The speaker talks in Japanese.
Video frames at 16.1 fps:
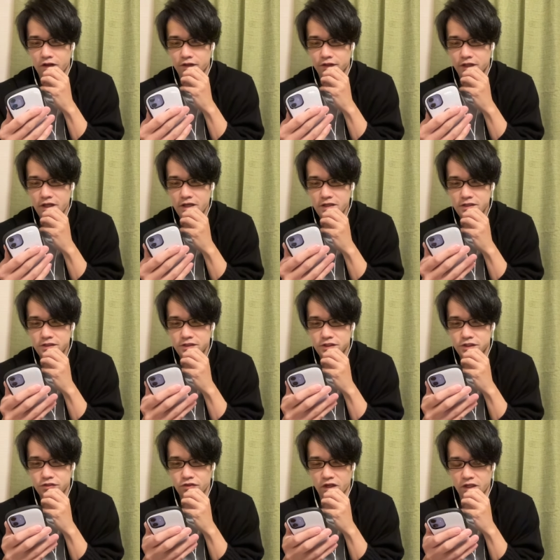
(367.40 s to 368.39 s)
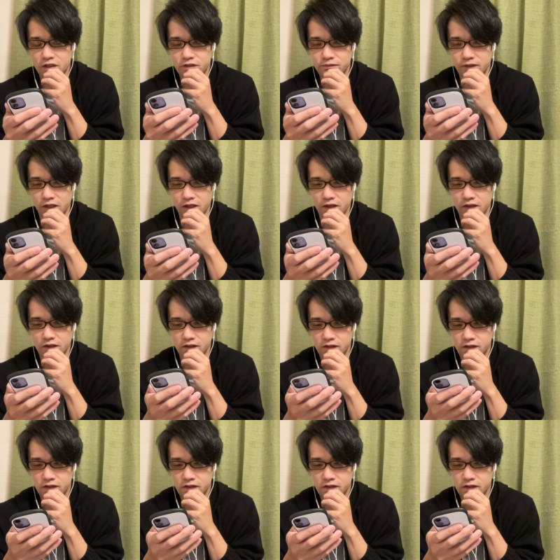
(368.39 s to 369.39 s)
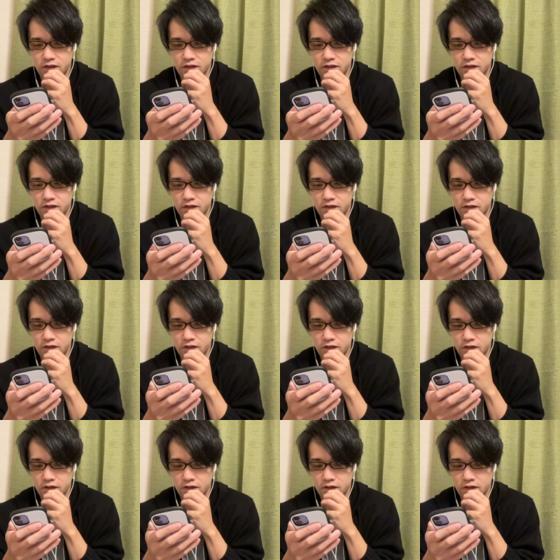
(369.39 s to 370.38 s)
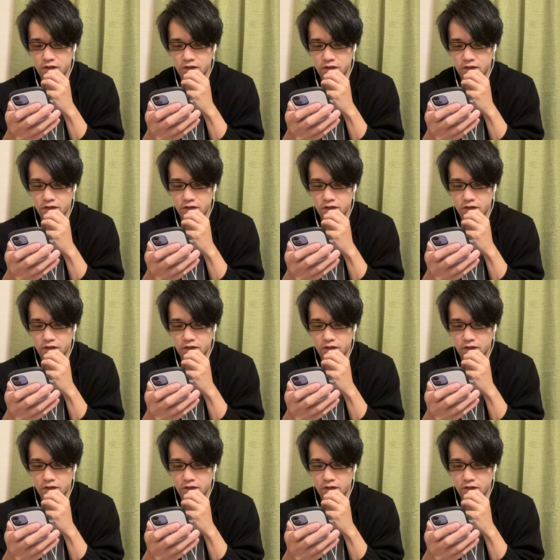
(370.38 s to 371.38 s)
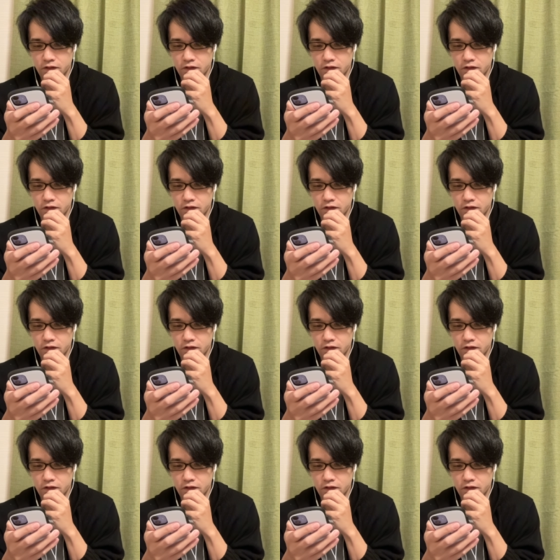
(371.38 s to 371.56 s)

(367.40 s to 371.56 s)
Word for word: 天使の悪魔よく僕に近づけるね